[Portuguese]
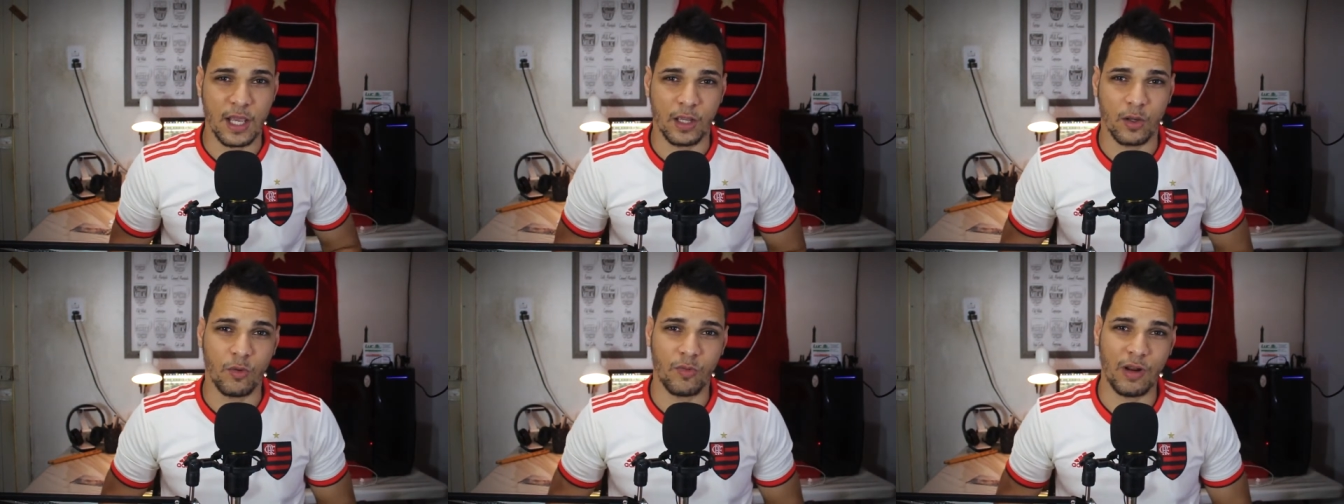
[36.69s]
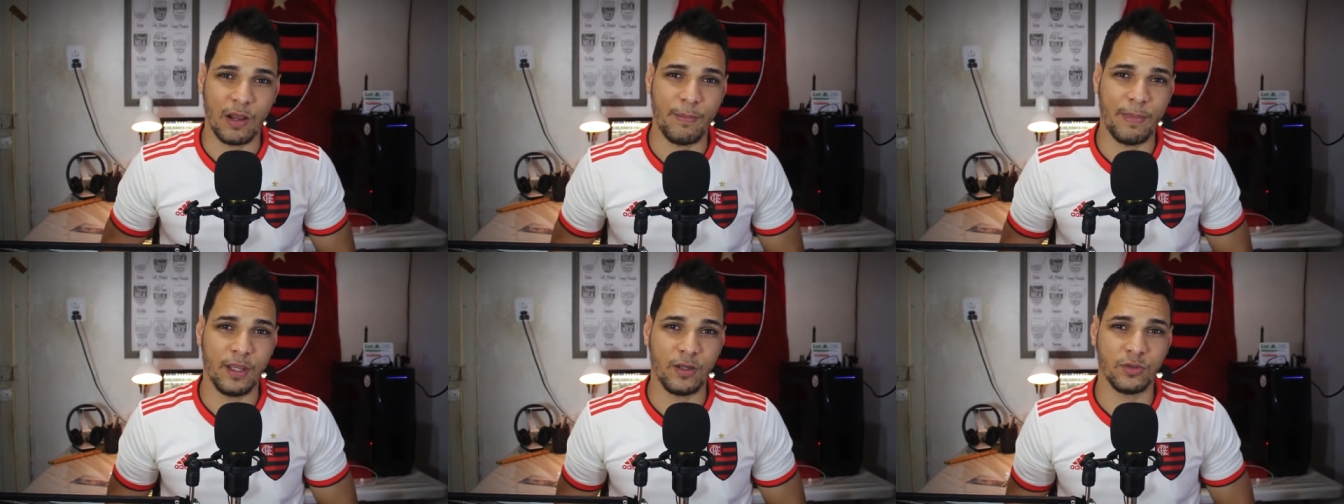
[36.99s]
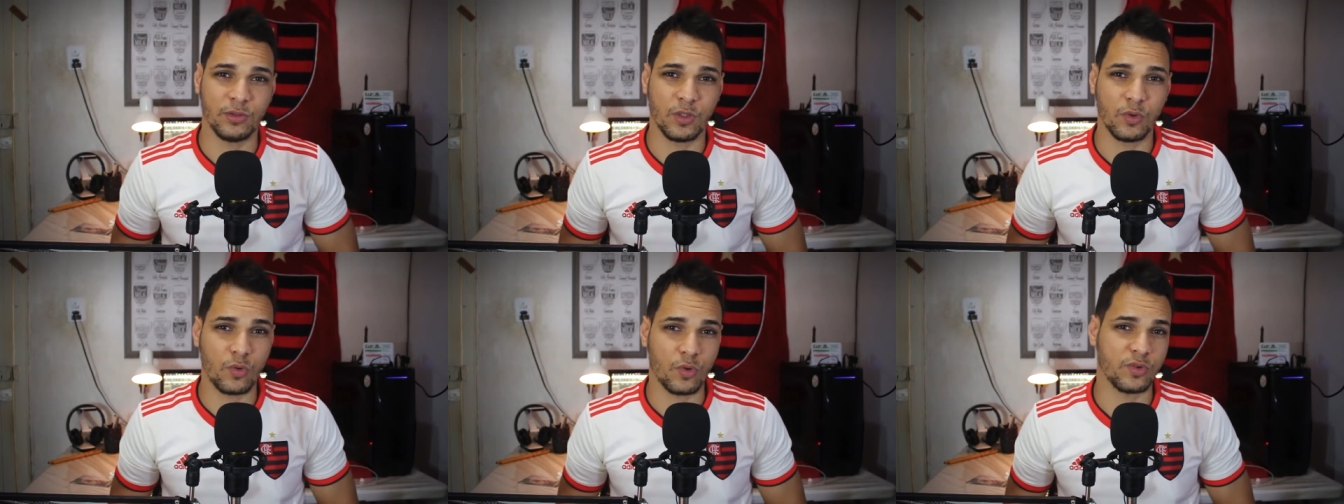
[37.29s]
que o
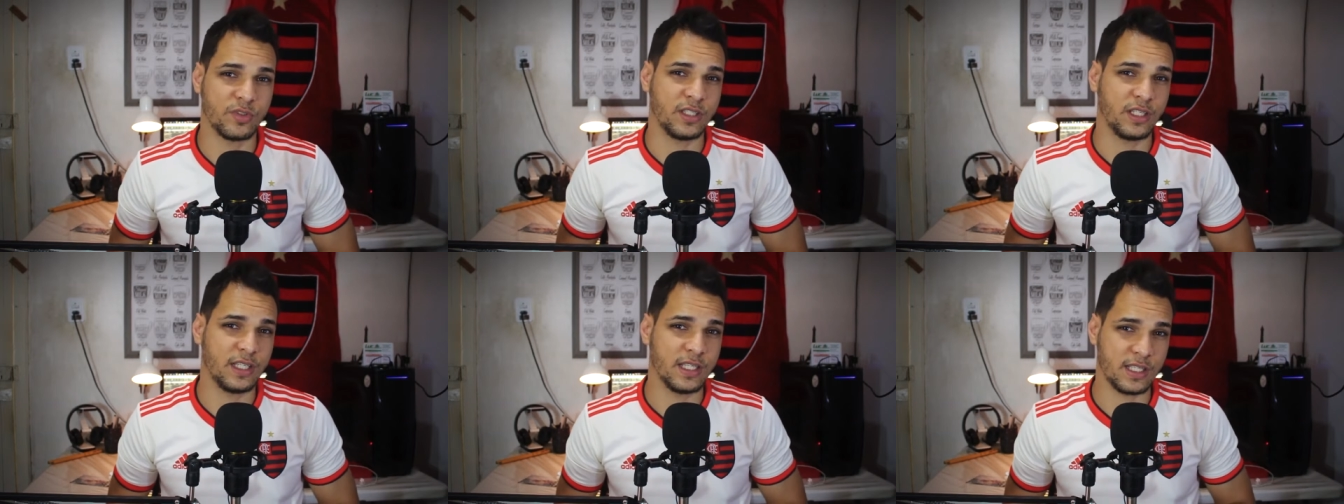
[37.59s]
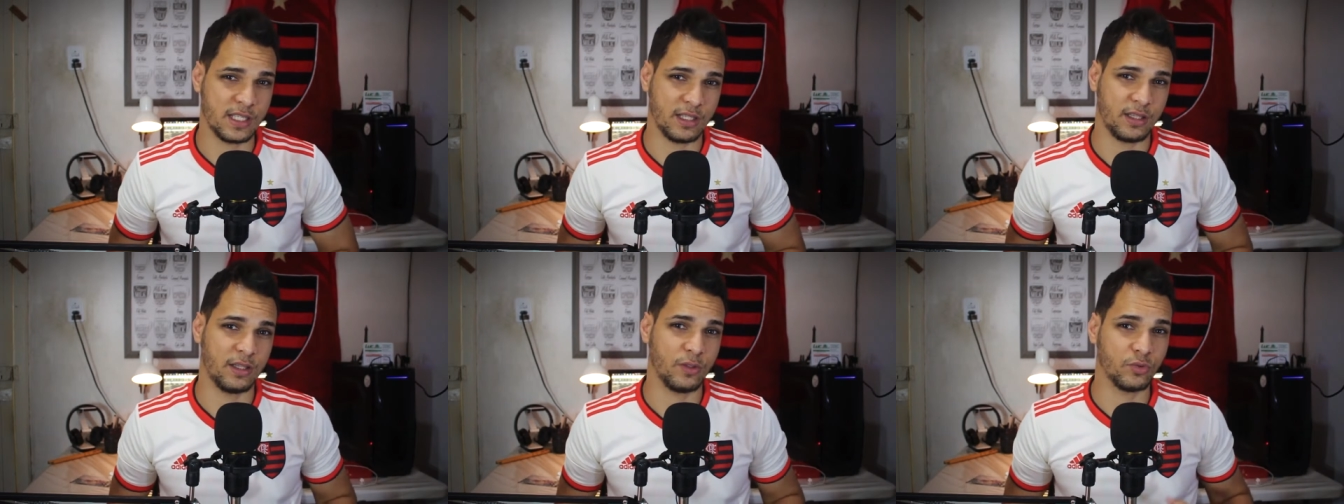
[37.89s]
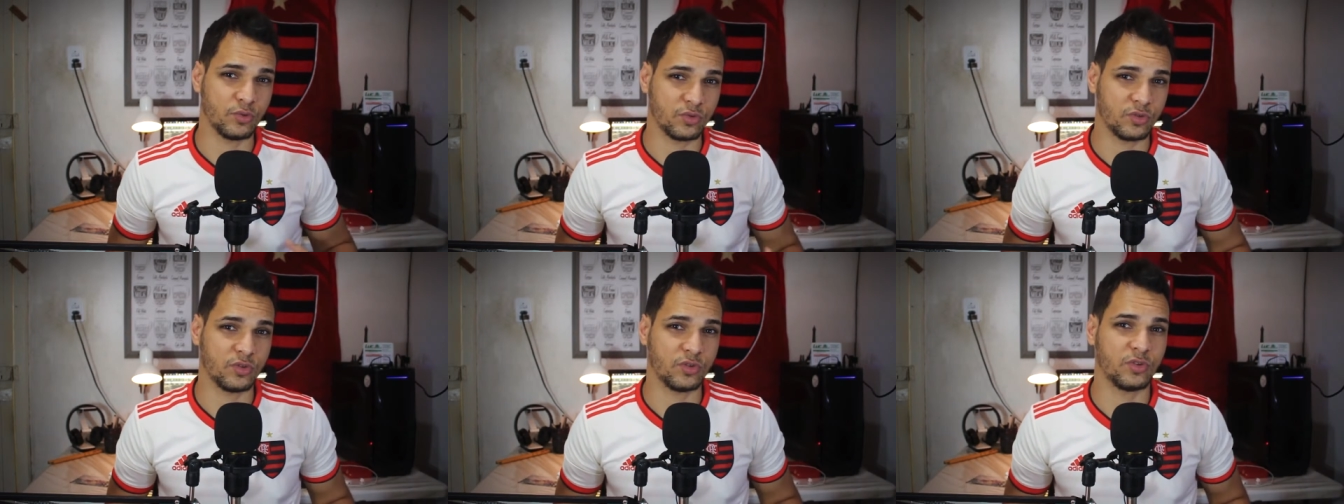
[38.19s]
Flamengo não conseguisse
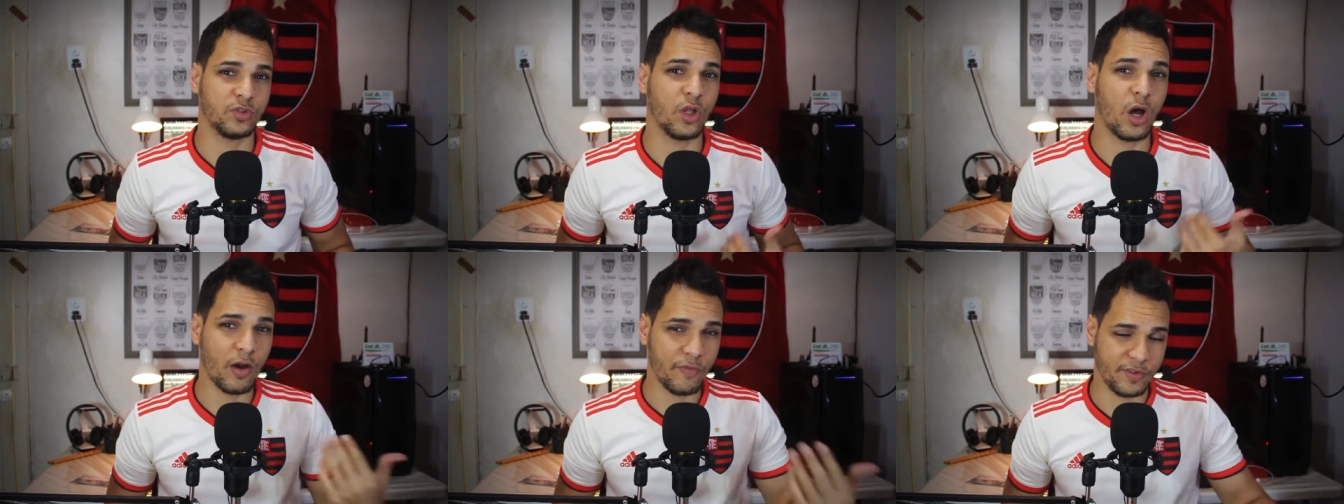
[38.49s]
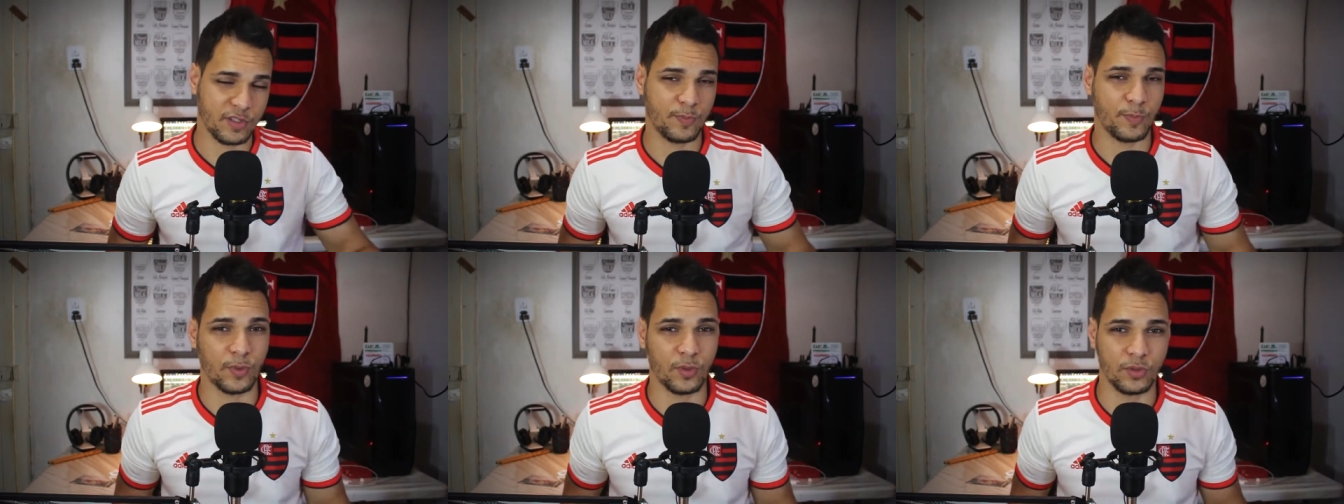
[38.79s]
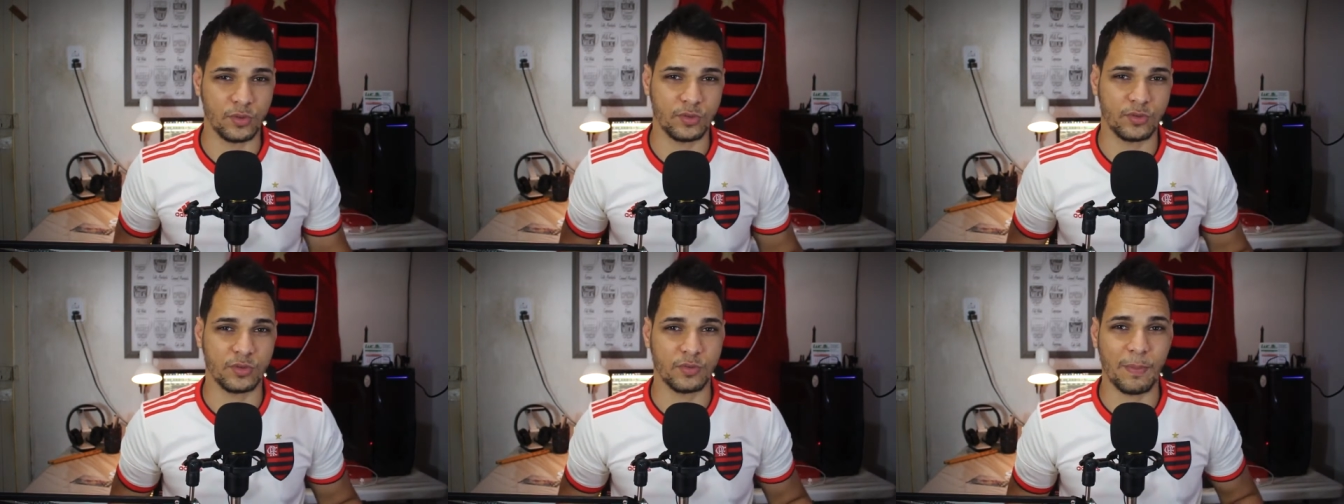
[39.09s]
os nove
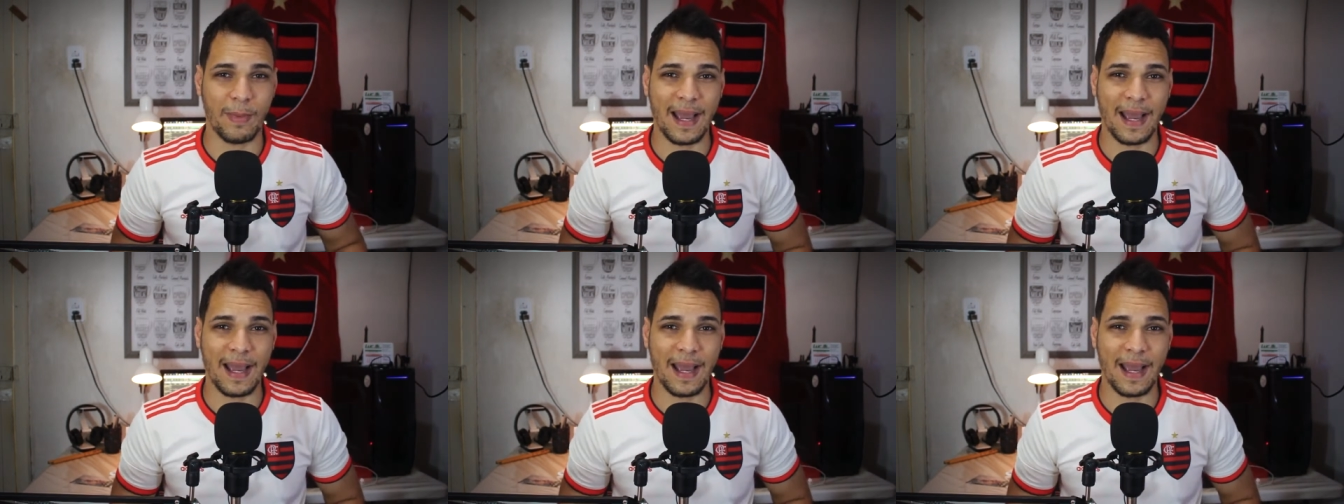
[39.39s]
pontos,